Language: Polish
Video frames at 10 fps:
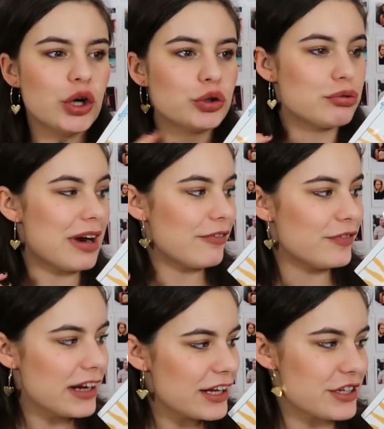która
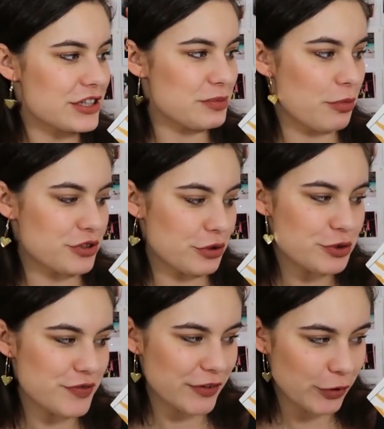wiele rzeczy może
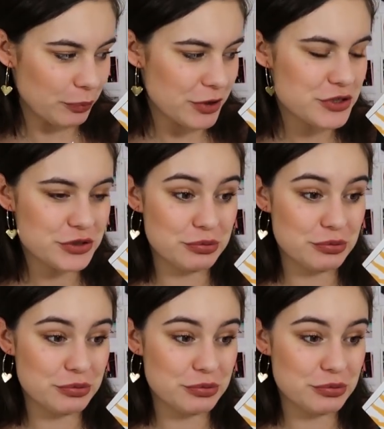uświadomić,